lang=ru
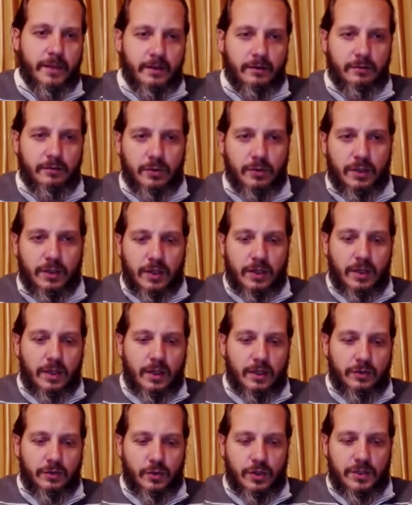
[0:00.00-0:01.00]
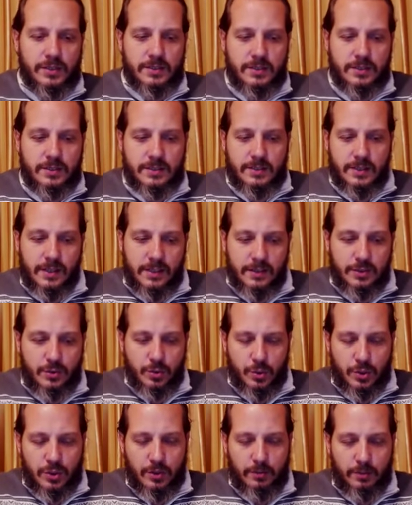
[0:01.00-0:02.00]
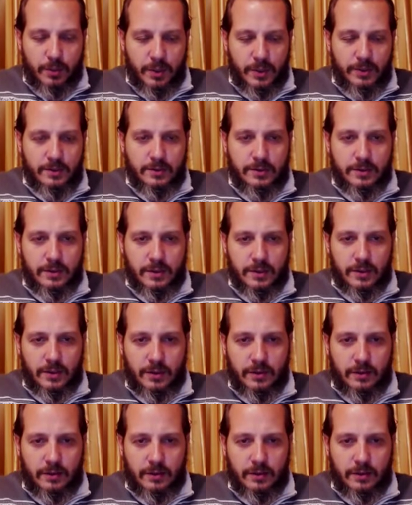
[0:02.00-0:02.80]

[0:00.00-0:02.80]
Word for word: Вот. То есть здесь нужно быть э,